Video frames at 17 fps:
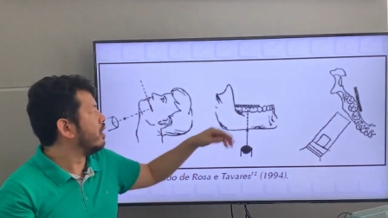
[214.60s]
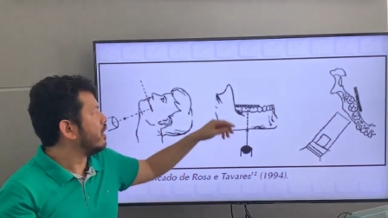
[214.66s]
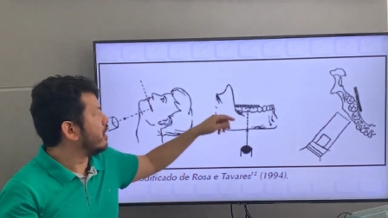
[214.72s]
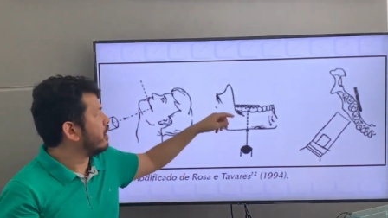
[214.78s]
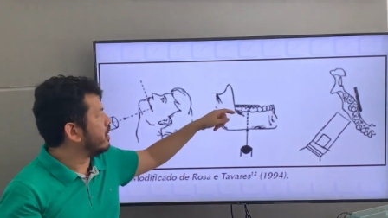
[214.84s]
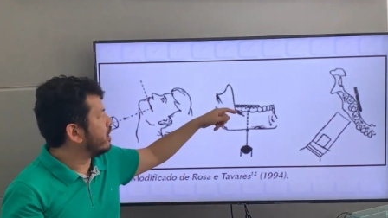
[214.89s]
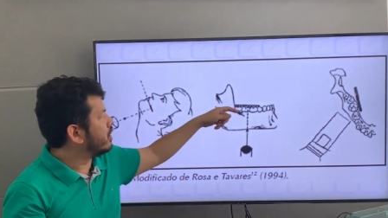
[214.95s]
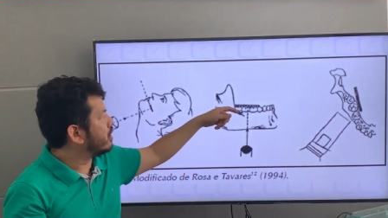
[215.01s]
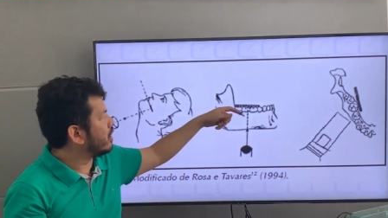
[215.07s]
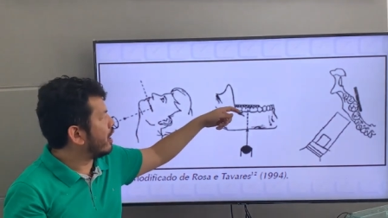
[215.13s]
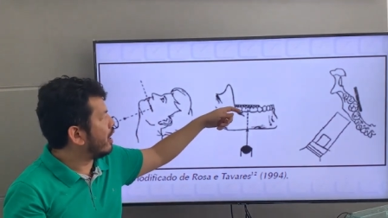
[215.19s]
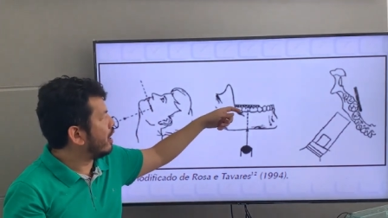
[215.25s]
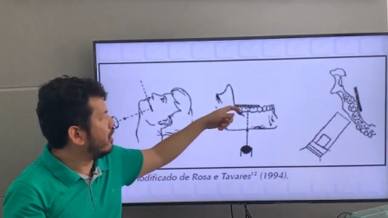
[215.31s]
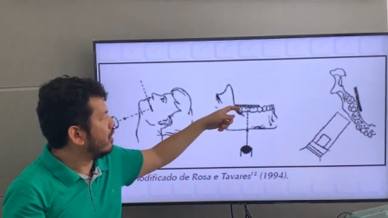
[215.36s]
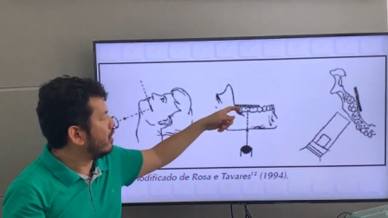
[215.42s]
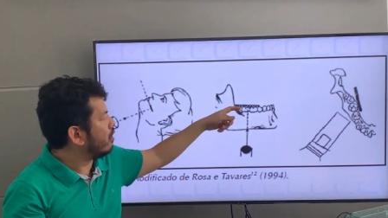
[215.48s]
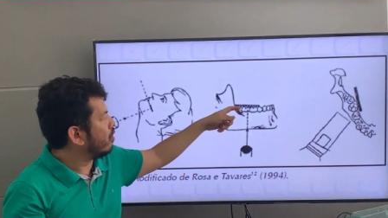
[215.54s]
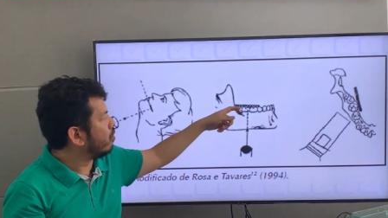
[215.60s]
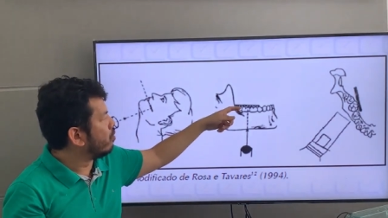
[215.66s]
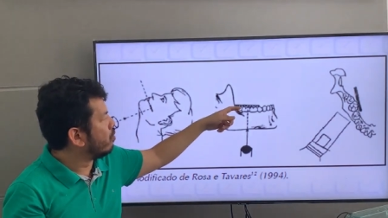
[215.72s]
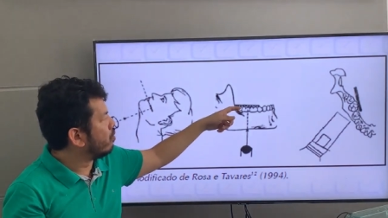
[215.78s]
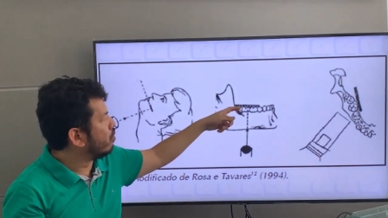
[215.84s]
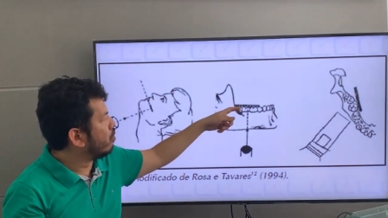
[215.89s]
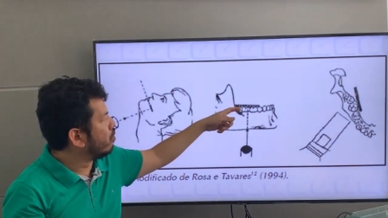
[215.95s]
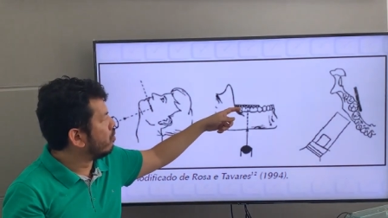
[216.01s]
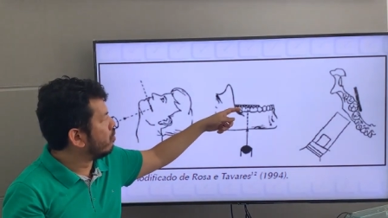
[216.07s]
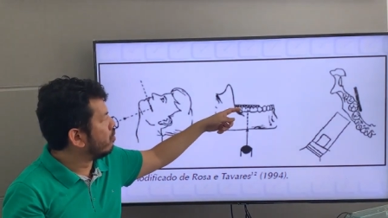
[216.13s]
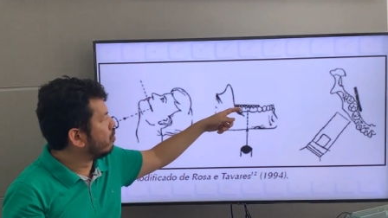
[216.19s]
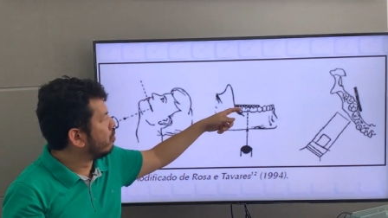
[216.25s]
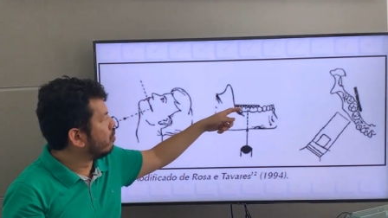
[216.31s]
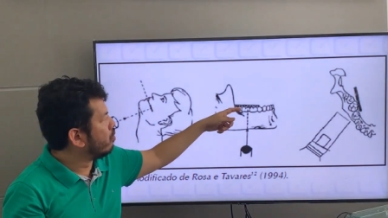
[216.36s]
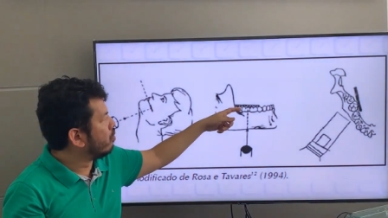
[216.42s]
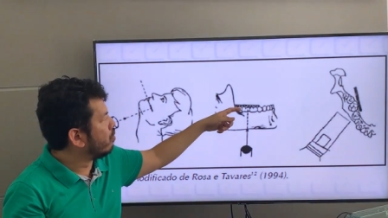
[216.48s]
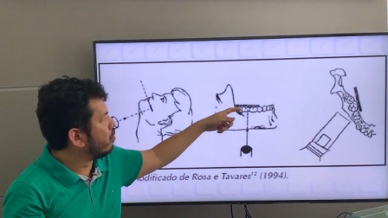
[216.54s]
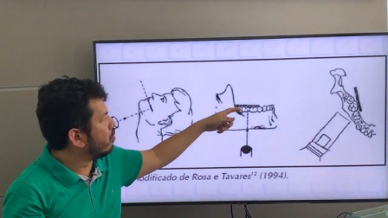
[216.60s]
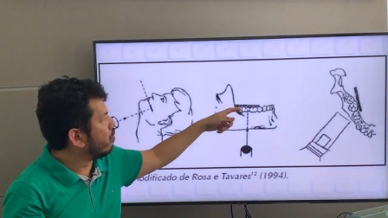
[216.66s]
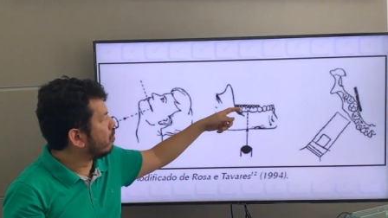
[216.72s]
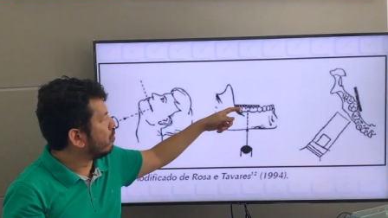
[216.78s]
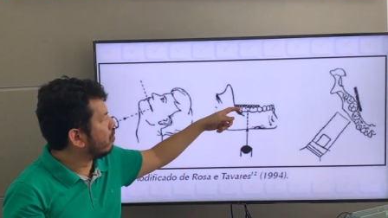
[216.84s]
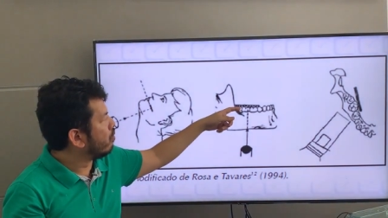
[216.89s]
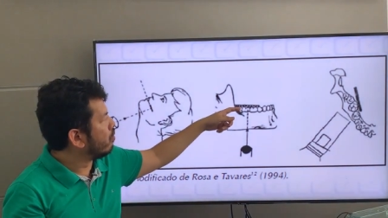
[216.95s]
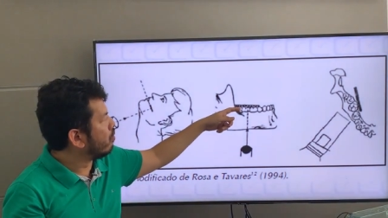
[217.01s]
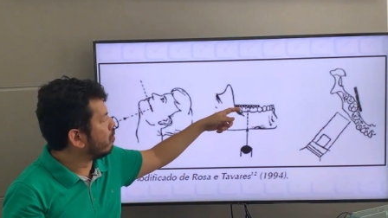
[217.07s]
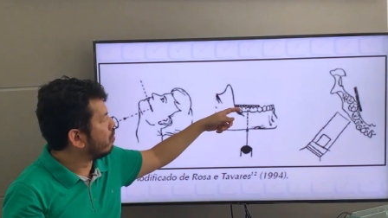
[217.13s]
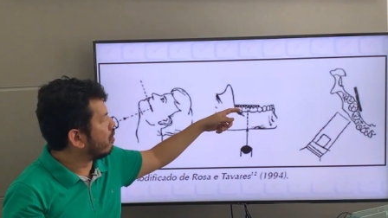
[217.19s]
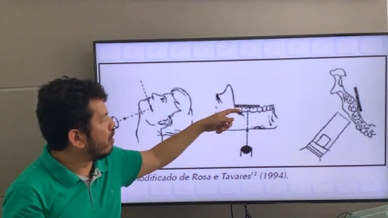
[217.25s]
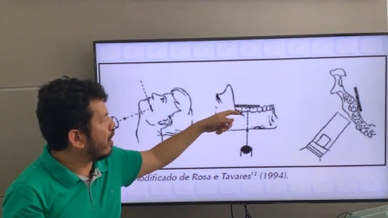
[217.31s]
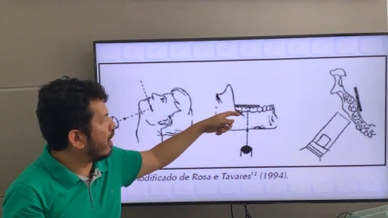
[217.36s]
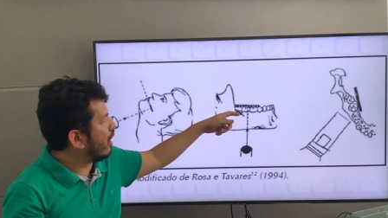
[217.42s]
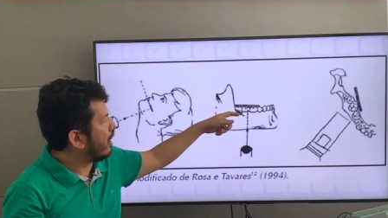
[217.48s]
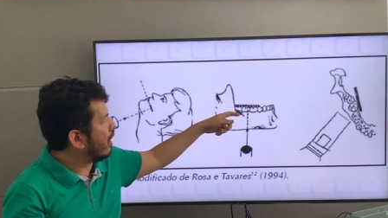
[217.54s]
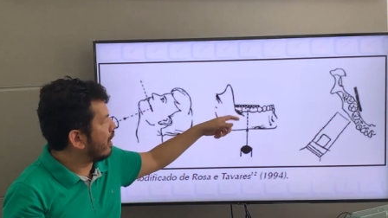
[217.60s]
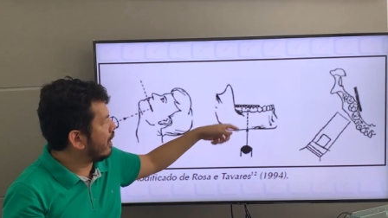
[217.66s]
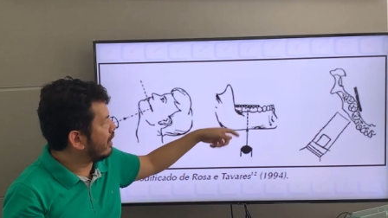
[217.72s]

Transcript: e já o, o a,